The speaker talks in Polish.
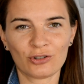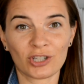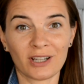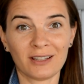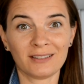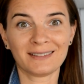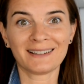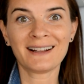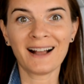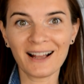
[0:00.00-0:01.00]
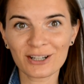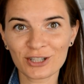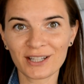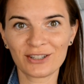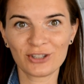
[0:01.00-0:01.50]
że
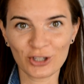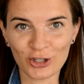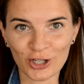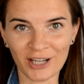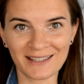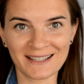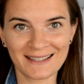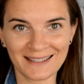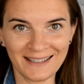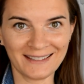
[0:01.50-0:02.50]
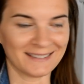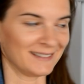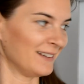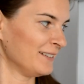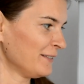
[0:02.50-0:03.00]
każda cisza jest
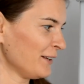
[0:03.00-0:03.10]
inna.